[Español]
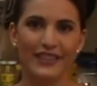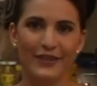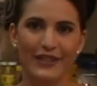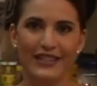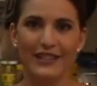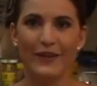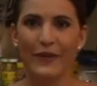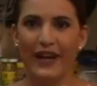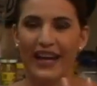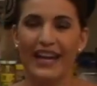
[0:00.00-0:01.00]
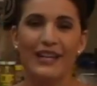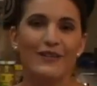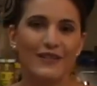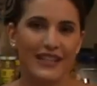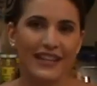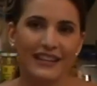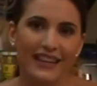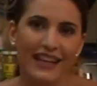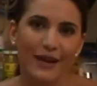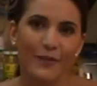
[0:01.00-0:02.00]
Sino es lo que ellos
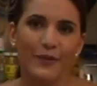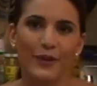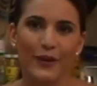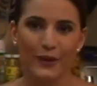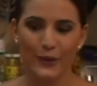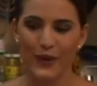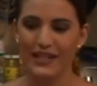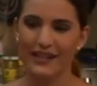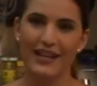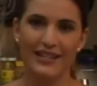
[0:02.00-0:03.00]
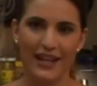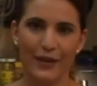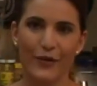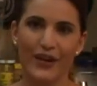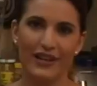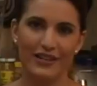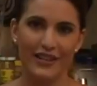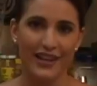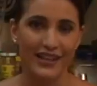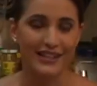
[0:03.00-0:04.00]
sienten al momento que tú les traes algo, que les
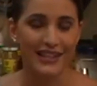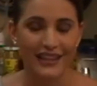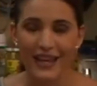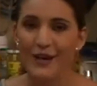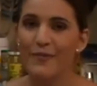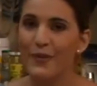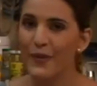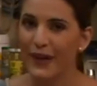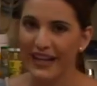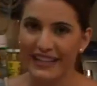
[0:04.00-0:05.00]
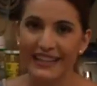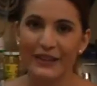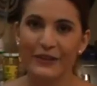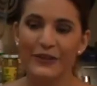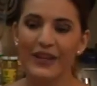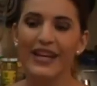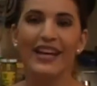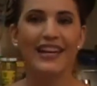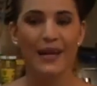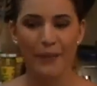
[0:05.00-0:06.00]
dedicaste tiempo, cariño
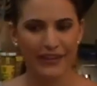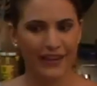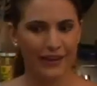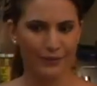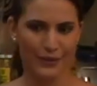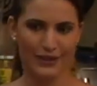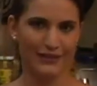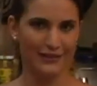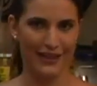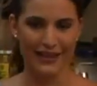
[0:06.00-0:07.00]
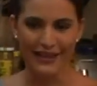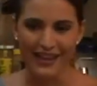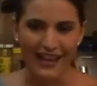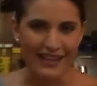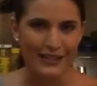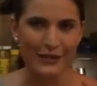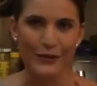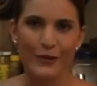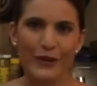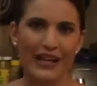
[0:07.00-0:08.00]
y aparte, pues la
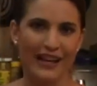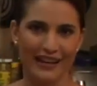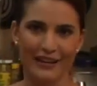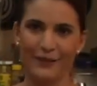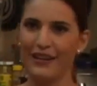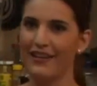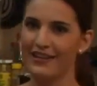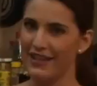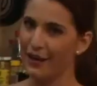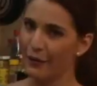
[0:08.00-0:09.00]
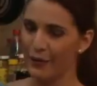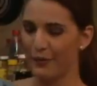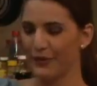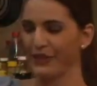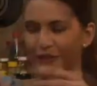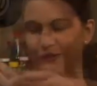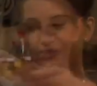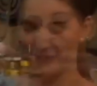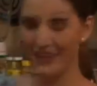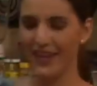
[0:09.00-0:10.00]
dedicación y la creatividad de hacer algo bien bonito.
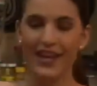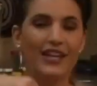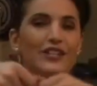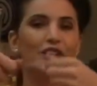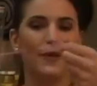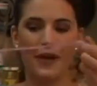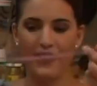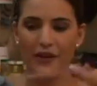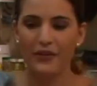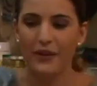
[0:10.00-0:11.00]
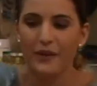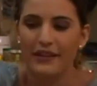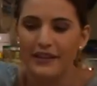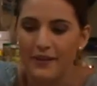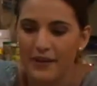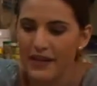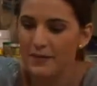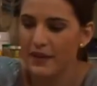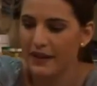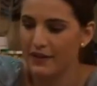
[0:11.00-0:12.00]
Yo le voy a dar otra vueltita
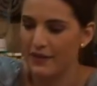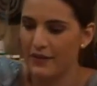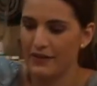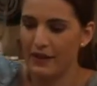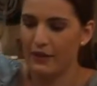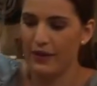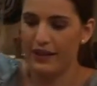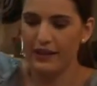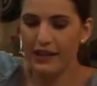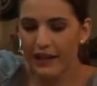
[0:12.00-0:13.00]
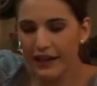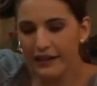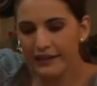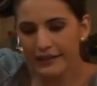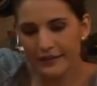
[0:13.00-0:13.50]
más para que no se vean tanto las ligas.